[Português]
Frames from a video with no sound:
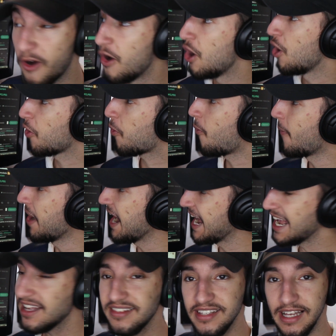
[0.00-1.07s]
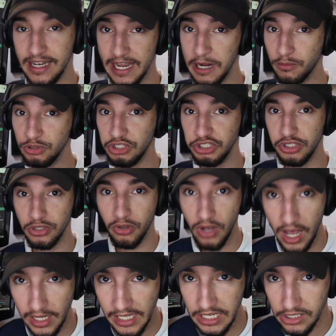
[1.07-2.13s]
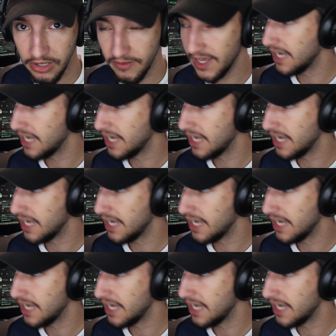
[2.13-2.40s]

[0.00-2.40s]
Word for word: ó, com esse elenco de titular. Quem que é o